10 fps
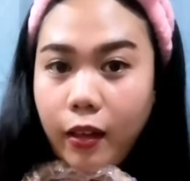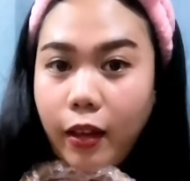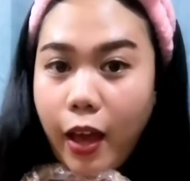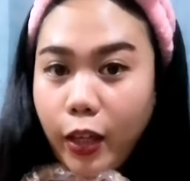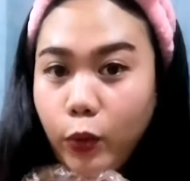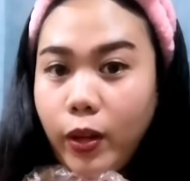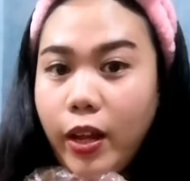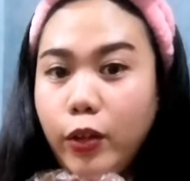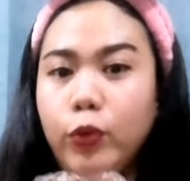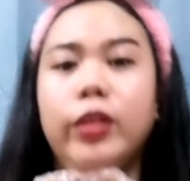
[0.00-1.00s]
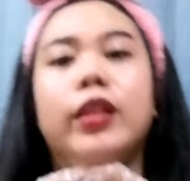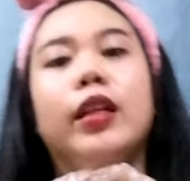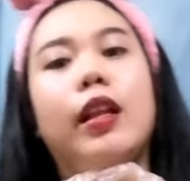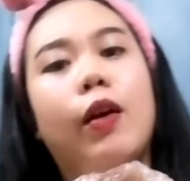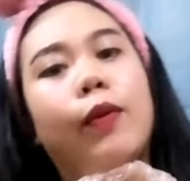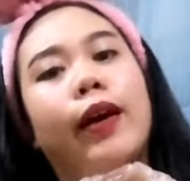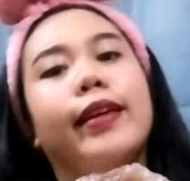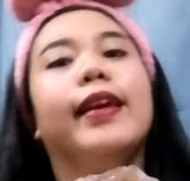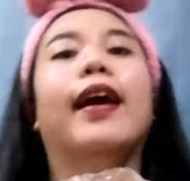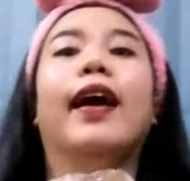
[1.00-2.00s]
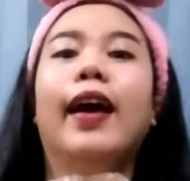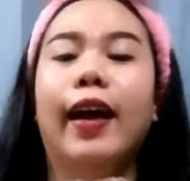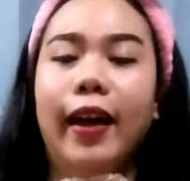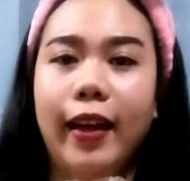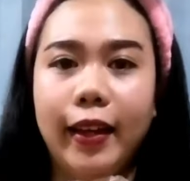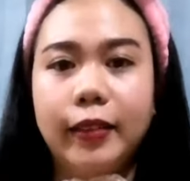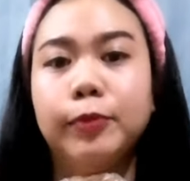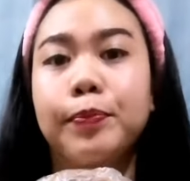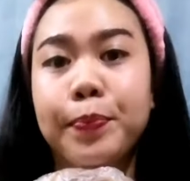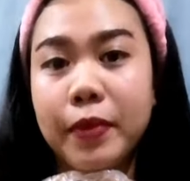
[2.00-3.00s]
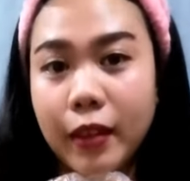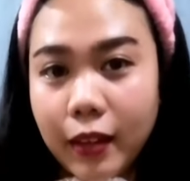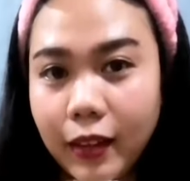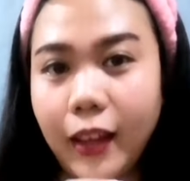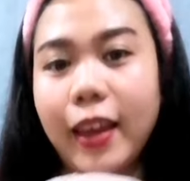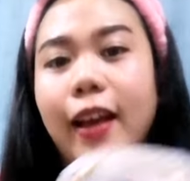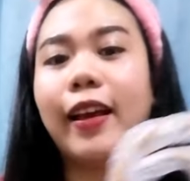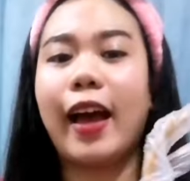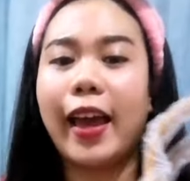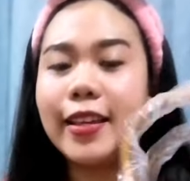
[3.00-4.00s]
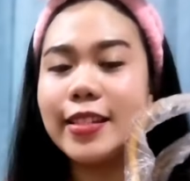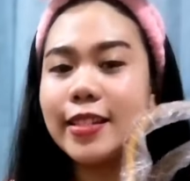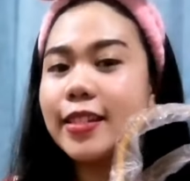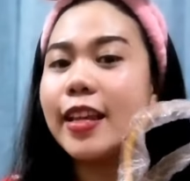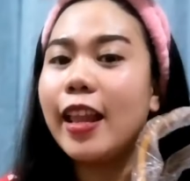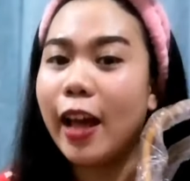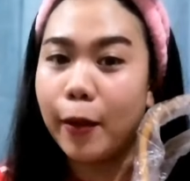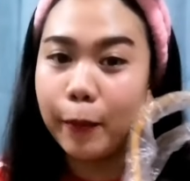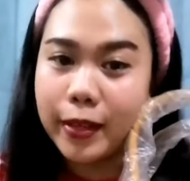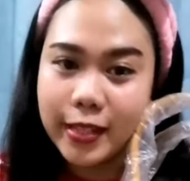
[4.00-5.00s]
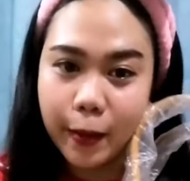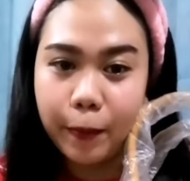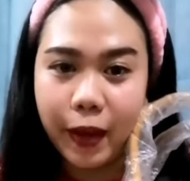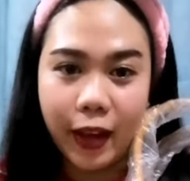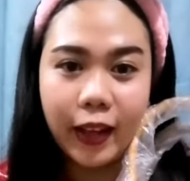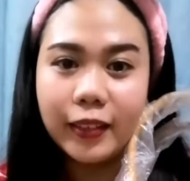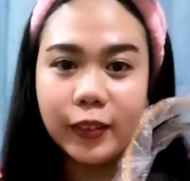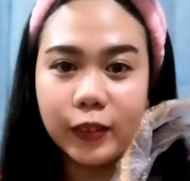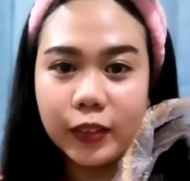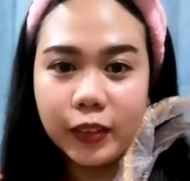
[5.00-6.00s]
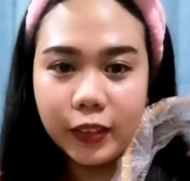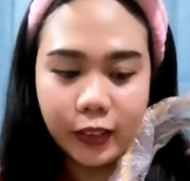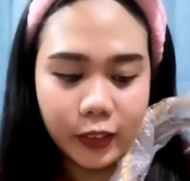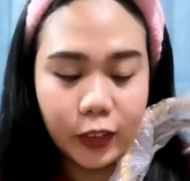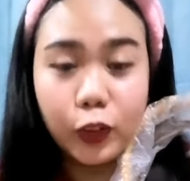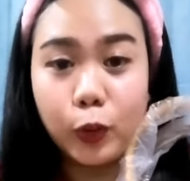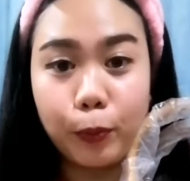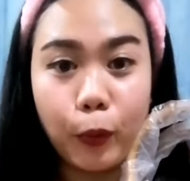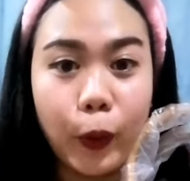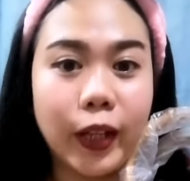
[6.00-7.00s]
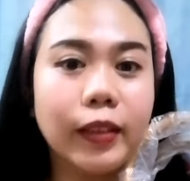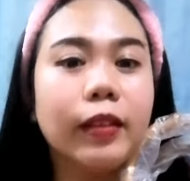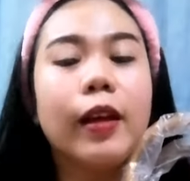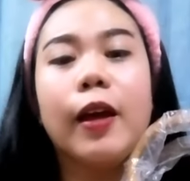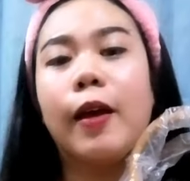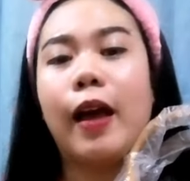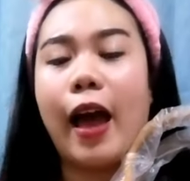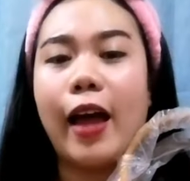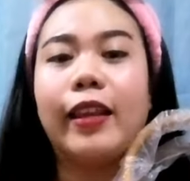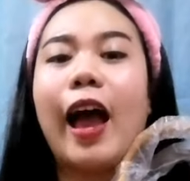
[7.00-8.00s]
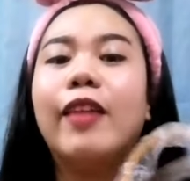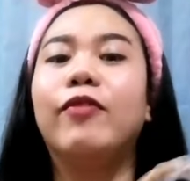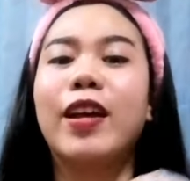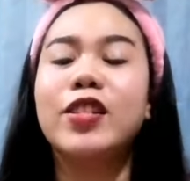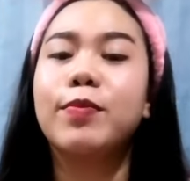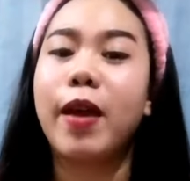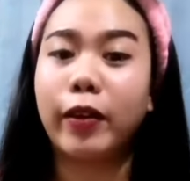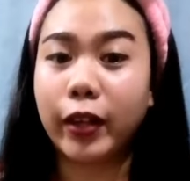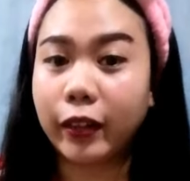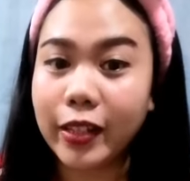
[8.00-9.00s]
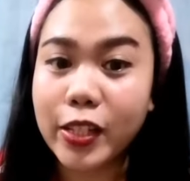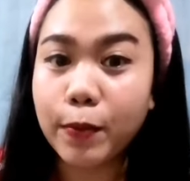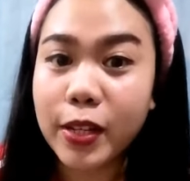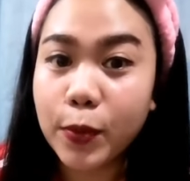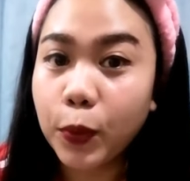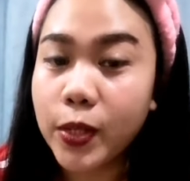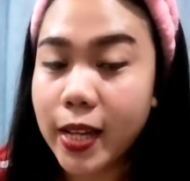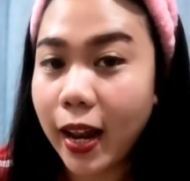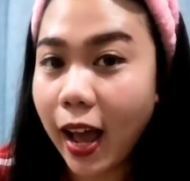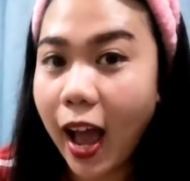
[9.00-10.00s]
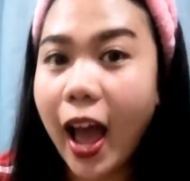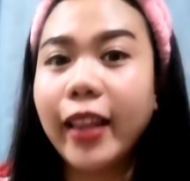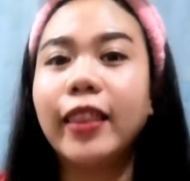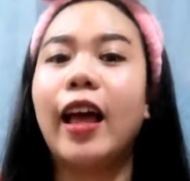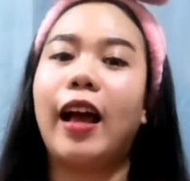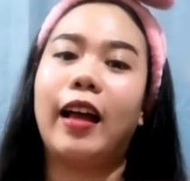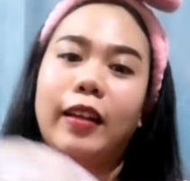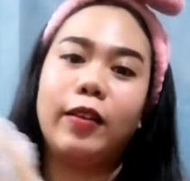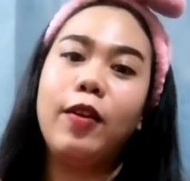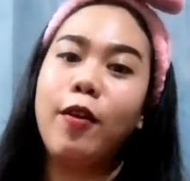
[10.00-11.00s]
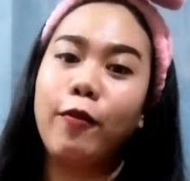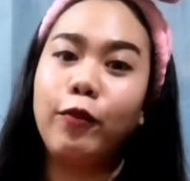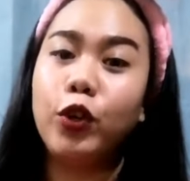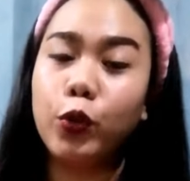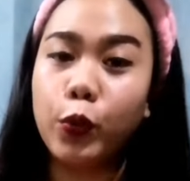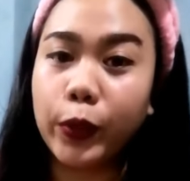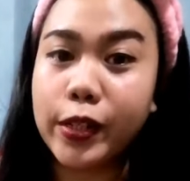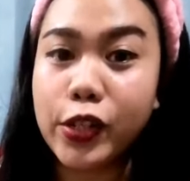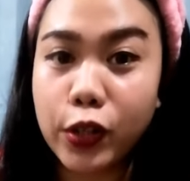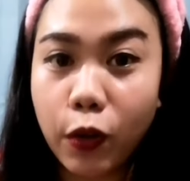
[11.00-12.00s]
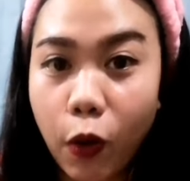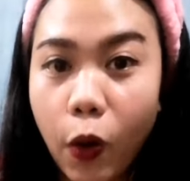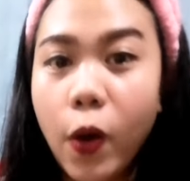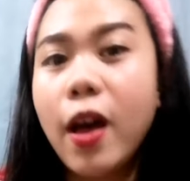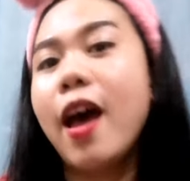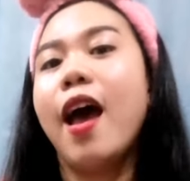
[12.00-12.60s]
kahit wala yung ilaw. Ayan. Kaya guys, salamat sa pag support at advance Merry Christmas po sa lahat ng viewers ko